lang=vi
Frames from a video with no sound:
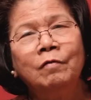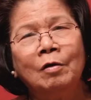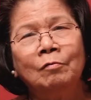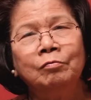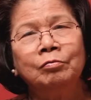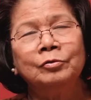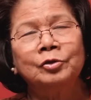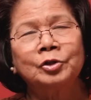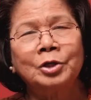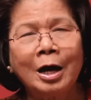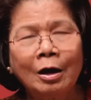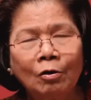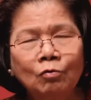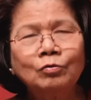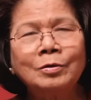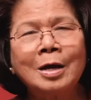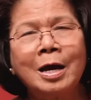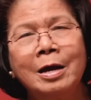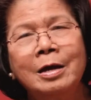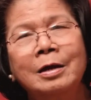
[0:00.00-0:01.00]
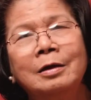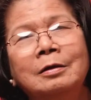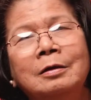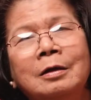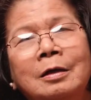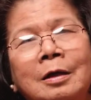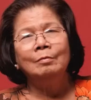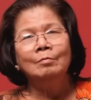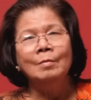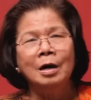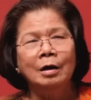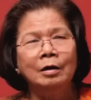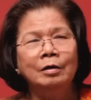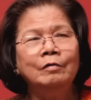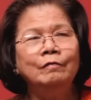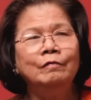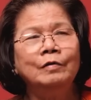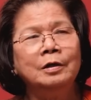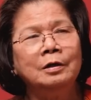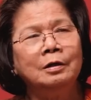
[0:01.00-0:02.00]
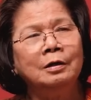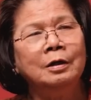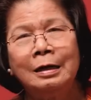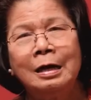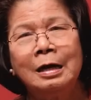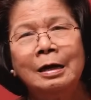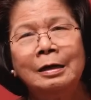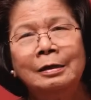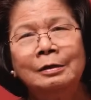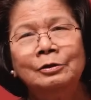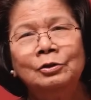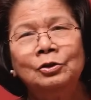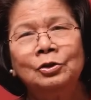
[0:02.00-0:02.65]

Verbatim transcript: vòng 6 tháng bởi vì cái